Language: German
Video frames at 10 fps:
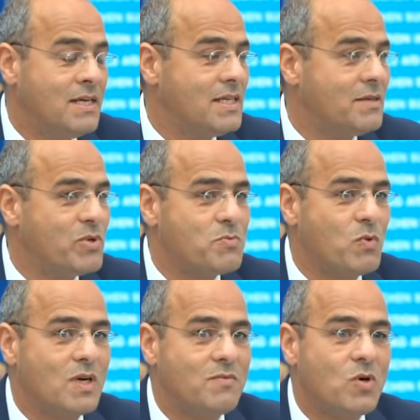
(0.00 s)
in der
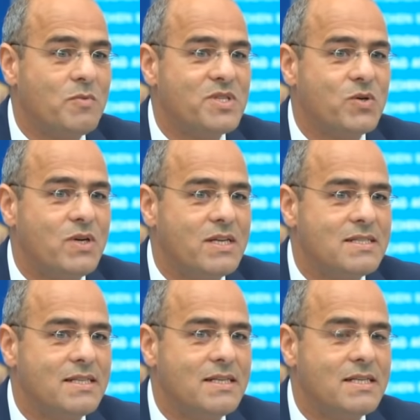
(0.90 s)
Bundesprogrammkommission und
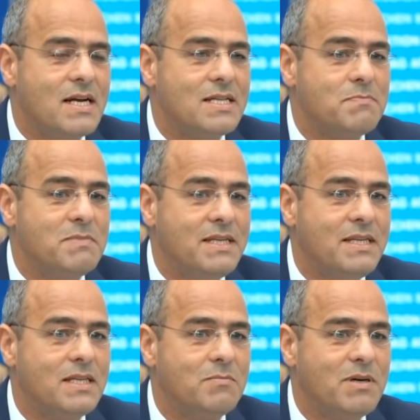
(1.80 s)
letzten Endes als
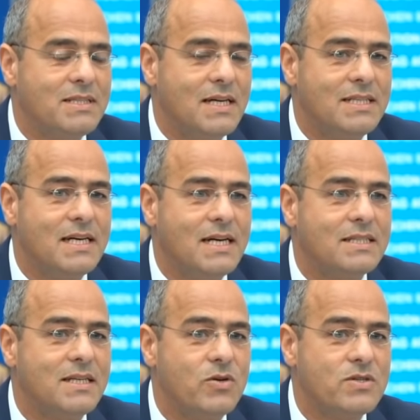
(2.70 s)

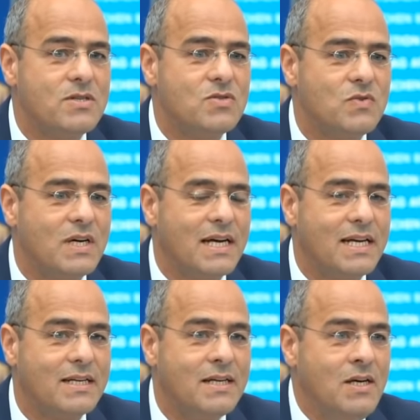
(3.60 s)
Mitgliederparteitag, der höchste
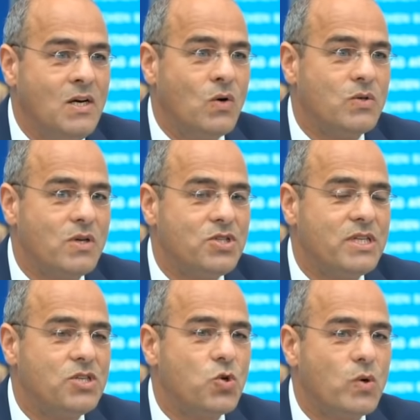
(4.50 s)
Souverän. Und dort
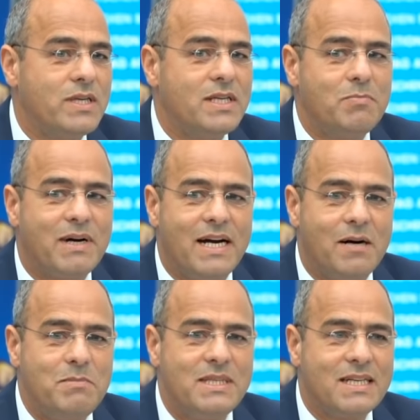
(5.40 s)
steht schon in der
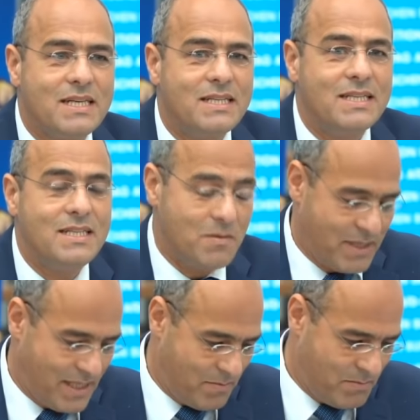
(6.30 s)
Präambel drin, in der
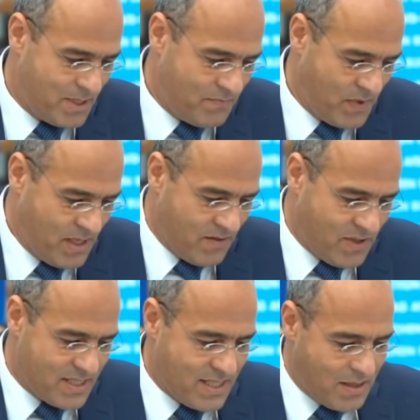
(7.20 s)
Präambel,
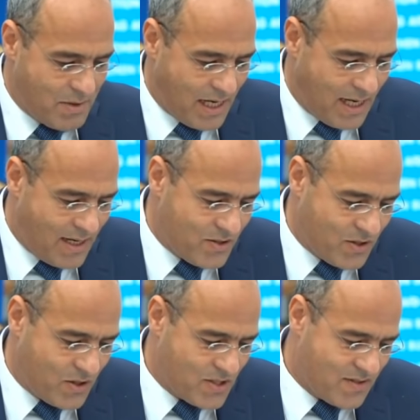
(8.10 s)
wir sind Liberale
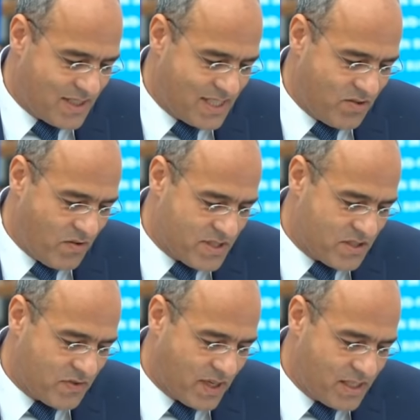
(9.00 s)
und Konservative, wir
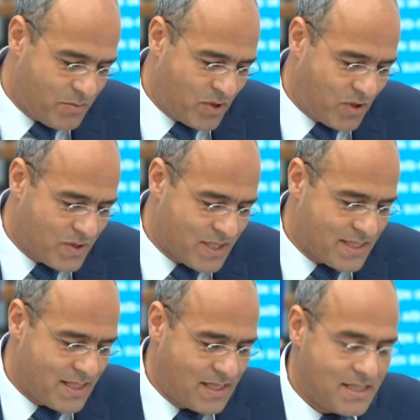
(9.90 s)
sind freie Bürger
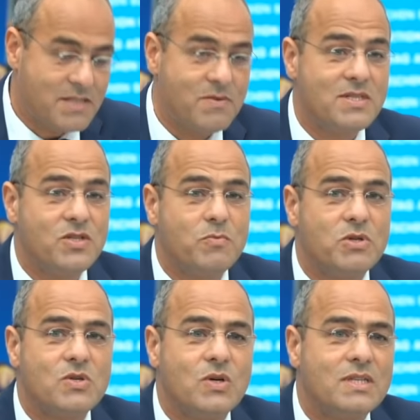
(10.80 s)
unseres Landes, Landes, wir sind
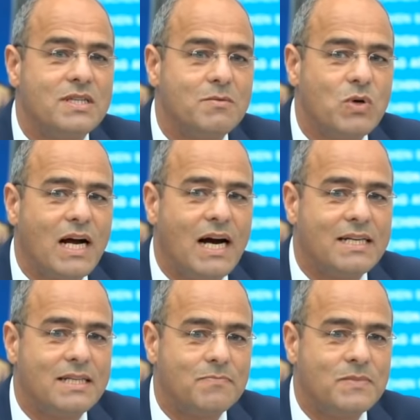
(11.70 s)
überzeugte
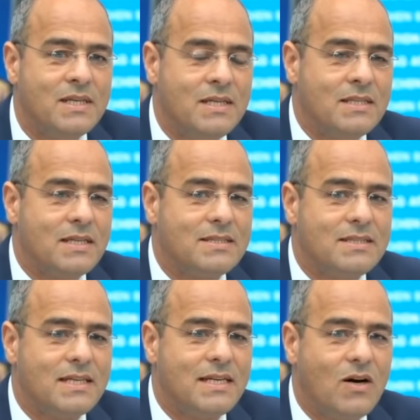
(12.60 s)
Demokraten. Das
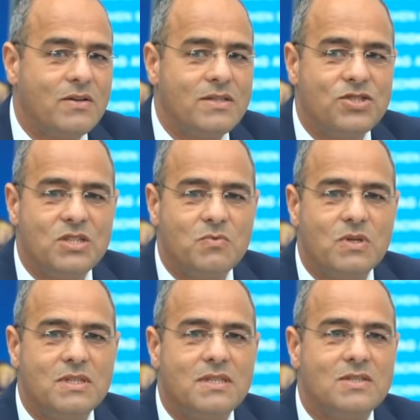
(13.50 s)
sind genau die
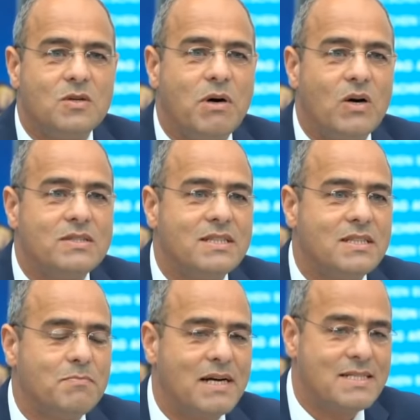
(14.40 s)
Stichworte, die zur
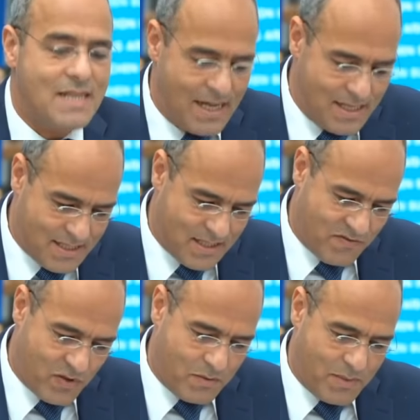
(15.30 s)
Paulskirche passen. Alles
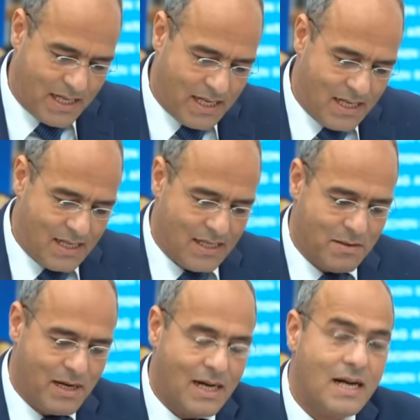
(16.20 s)
davon. Man kann
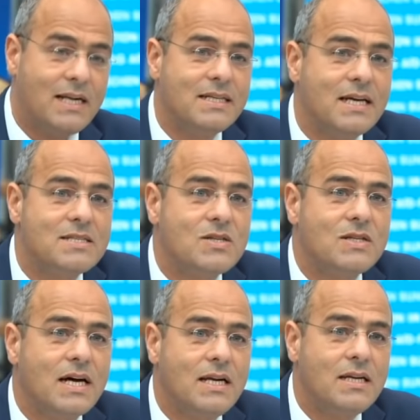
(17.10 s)
liberal,
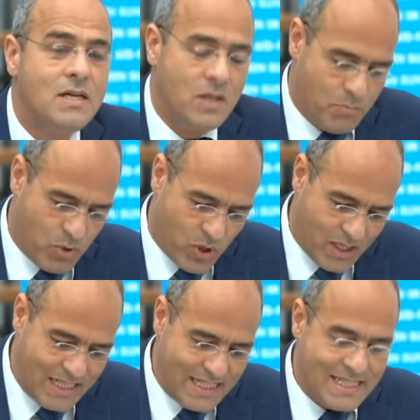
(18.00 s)
national,
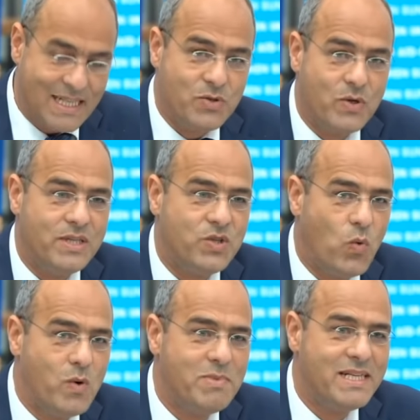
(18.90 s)
bürgerlich natürlich,
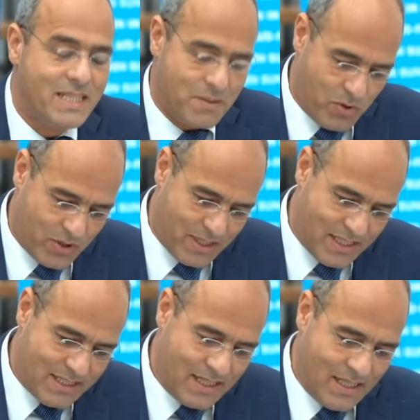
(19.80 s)
unbedingt
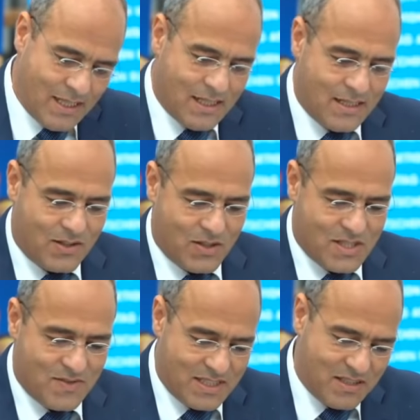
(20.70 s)
bürgerlich, äh,
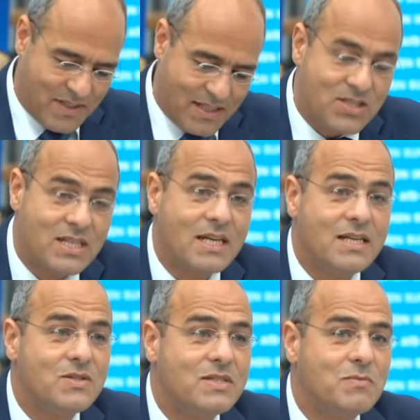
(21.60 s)
konservativ,
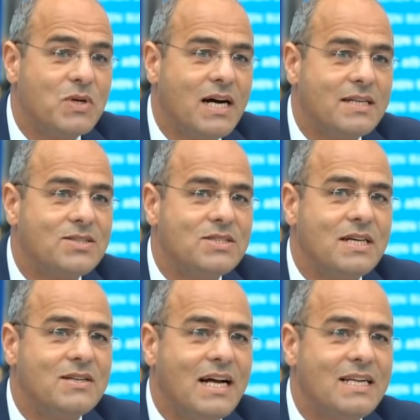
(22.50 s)
rechtsstaatlich und demokratisch
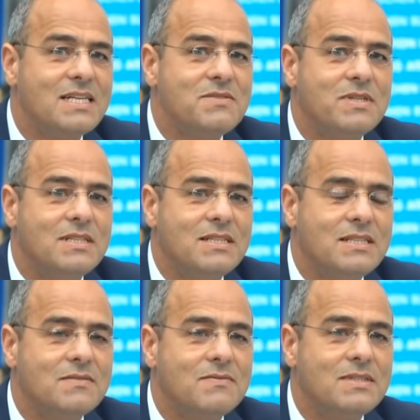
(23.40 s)
sein. All das wird in
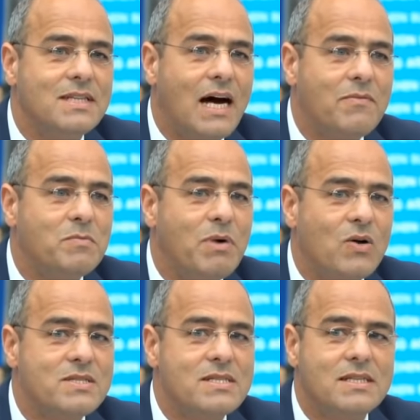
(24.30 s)
diesem Namen
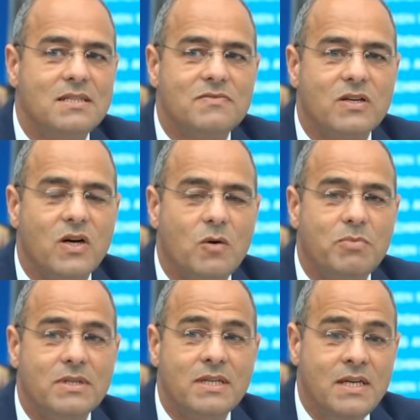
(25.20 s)
Paulskirche verkörpert.